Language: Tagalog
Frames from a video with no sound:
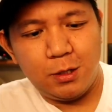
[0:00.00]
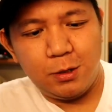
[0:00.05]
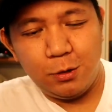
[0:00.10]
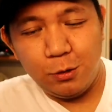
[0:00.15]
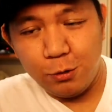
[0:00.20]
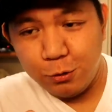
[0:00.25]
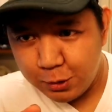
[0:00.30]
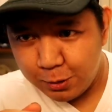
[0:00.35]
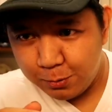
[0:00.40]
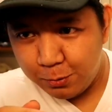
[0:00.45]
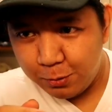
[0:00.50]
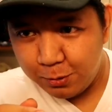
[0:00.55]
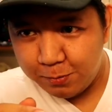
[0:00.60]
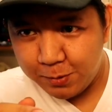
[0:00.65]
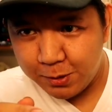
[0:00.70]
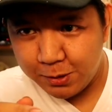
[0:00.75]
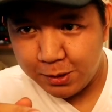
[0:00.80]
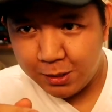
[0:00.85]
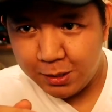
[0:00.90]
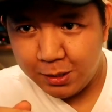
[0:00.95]
usable
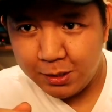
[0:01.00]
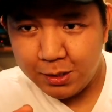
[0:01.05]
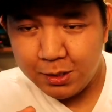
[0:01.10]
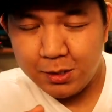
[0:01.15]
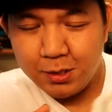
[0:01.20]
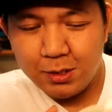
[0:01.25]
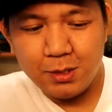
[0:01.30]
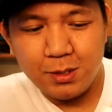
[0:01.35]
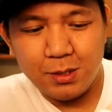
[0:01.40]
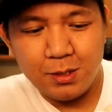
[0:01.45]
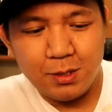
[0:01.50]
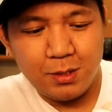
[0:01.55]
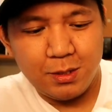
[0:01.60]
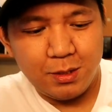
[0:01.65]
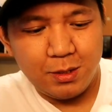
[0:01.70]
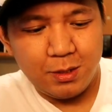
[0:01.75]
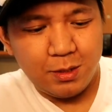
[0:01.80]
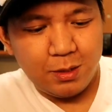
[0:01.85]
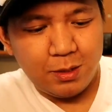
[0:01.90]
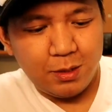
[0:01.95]
pa siya.
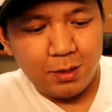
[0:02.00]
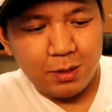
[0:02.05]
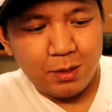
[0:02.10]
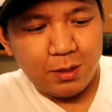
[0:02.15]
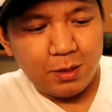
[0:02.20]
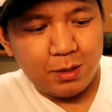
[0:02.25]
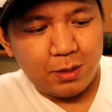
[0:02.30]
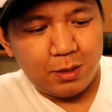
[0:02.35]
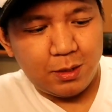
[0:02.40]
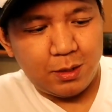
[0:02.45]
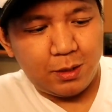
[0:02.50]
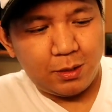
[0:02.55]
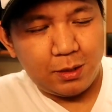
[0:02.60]
Uh,